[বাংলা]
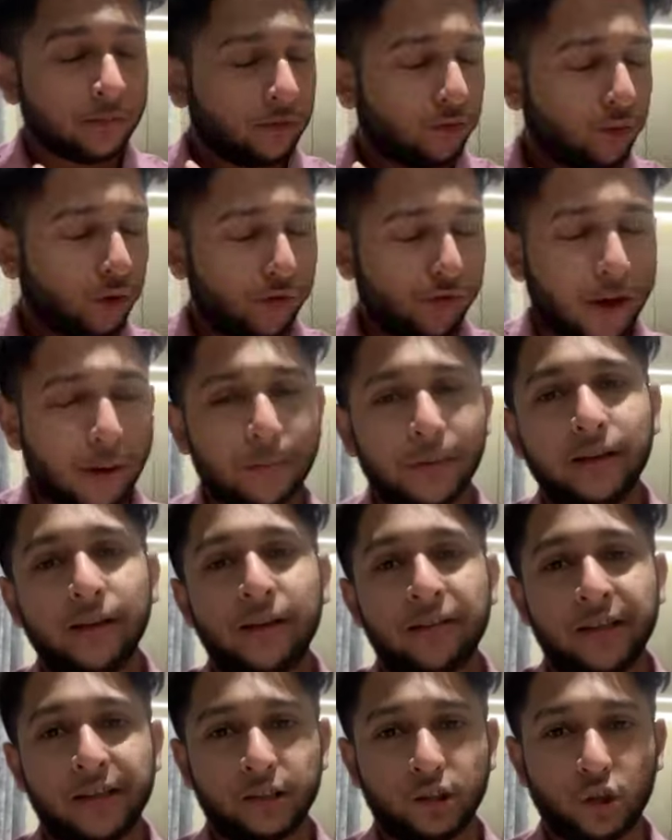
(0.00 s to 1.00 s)
ফুল ফ্যামিলি
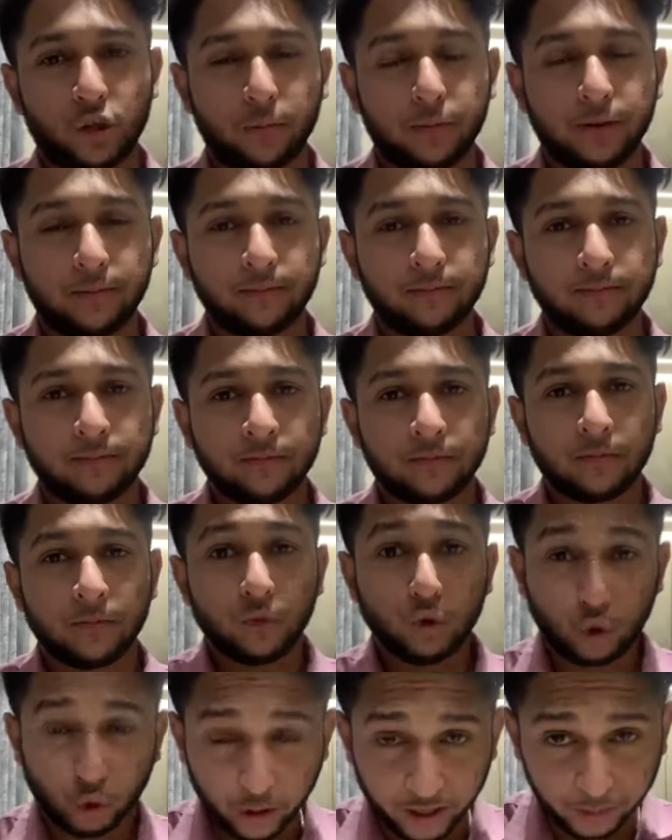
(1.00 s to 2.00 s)
নিয়ে দেখতে হবে
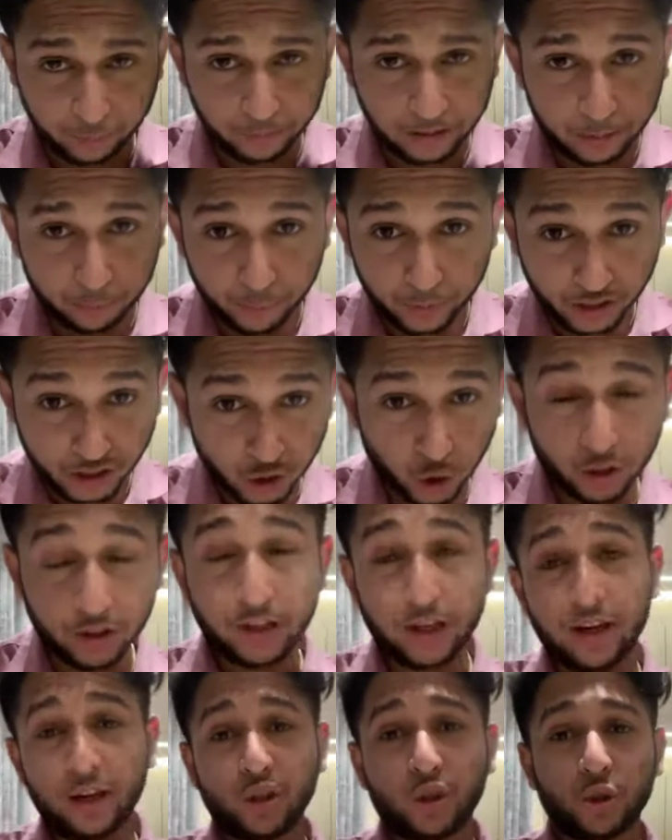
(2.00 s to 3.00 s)
দোয়া রাখবেন আপনার
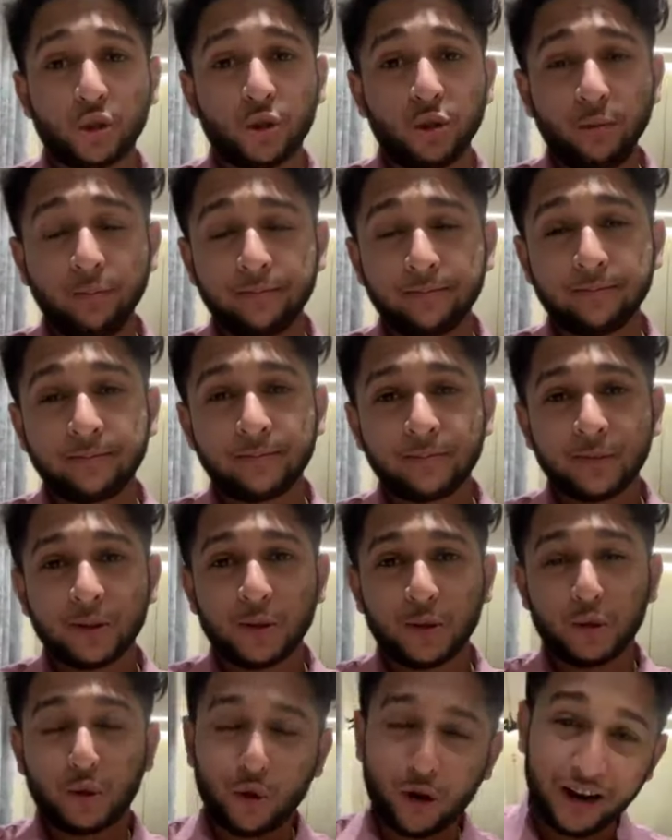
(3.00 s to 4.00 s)
সন্তানের জন্য
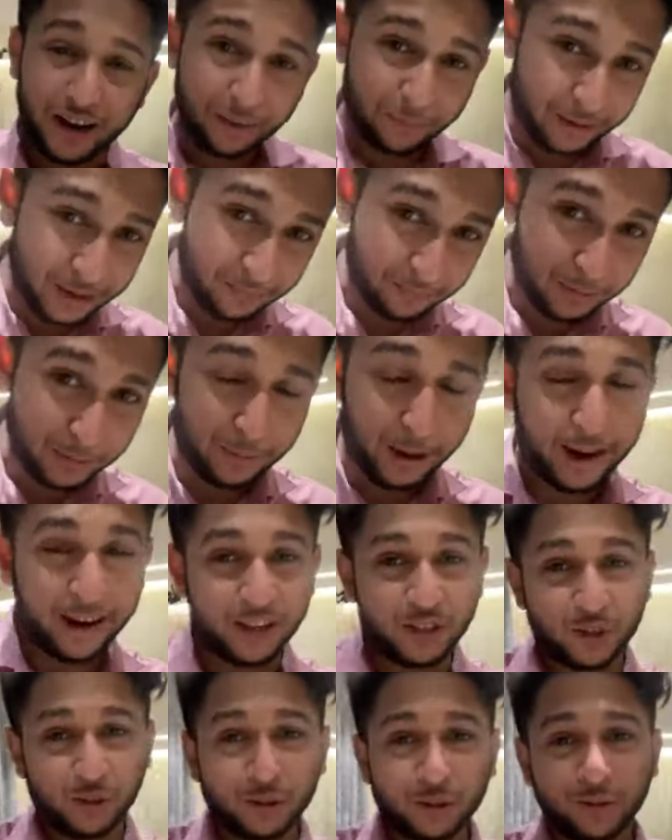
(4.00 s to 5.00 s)
দোয়া রাখবেন আপনার
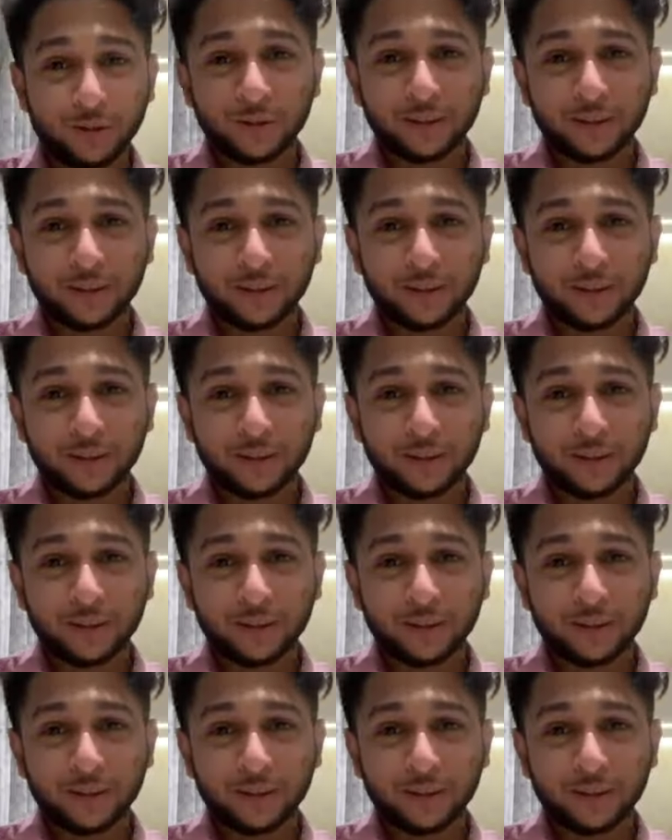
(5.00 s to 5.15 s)
ভাইয়ের জন্য